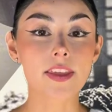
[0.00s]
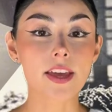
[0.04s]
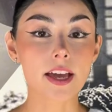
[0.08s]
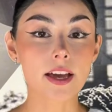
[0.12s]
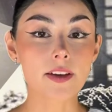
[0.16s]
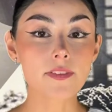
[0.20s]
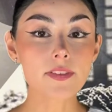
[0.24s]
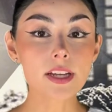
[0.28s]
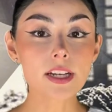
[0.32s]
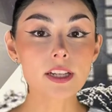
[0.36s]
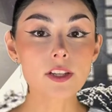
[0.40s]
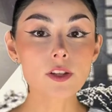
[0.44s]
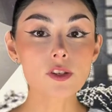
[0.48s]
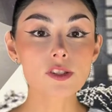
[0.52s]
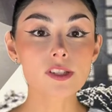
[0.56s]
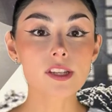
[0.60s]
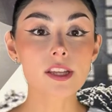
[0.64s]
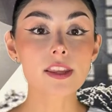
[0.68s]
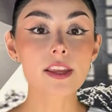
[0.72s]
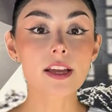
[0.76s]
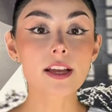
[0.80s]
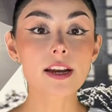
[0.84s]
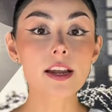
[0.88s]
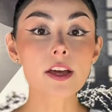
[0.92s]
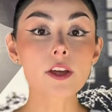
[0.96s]
de Cabildo
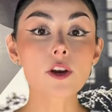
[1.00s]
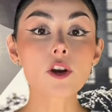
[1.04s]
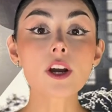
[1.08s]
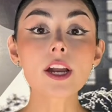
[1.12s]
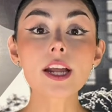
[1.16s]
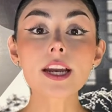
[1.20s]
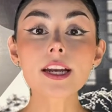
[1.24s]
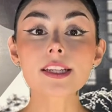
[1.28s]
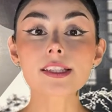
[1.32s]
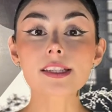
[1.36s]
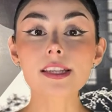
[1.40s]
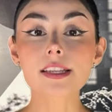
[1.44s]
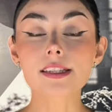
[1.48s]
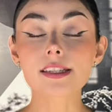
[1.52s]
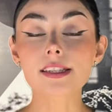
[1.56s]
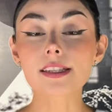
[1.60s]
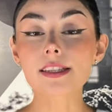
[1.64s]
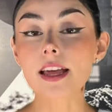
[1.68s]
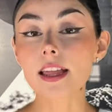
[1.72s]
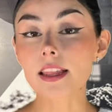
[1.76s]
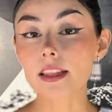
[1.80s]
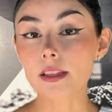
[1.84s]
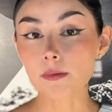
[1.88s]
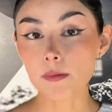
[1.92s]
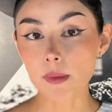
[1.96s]
se declaró la
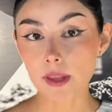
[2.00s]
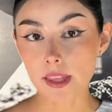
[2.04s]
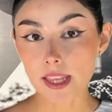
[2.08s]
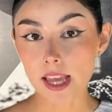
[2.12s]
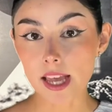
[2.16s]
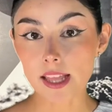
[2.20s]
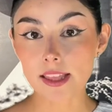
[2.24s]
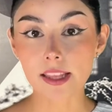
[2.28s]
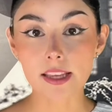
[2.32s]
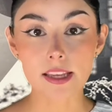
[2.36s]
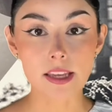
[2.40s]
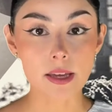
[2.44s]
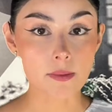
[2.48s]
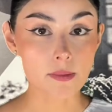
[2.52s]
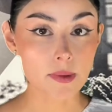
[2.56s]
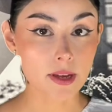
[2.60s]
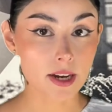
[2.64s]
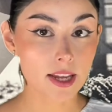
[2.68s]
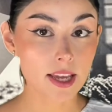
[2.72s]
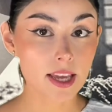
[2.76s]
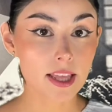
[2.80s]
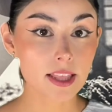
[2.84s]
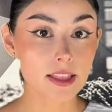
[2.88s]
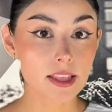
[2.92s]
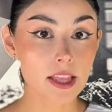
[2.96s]
necesidad inmediata y
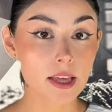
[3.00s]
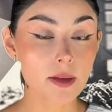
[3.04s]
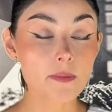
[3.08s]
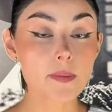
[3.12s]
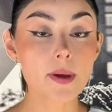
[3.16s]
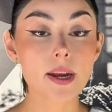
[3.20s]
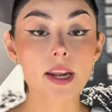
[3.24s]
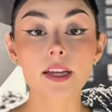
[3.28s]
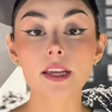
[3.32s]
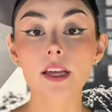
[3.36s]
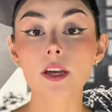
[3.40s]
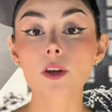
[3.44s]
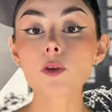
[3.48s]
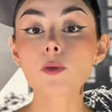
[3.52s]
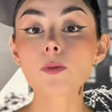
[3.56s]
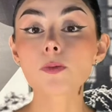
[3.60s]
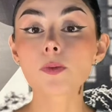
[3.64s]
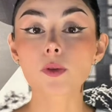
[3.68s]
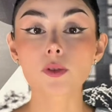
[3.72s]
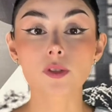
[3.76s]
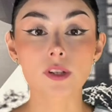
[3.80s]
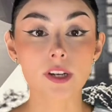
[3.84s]
emergente para que Grupo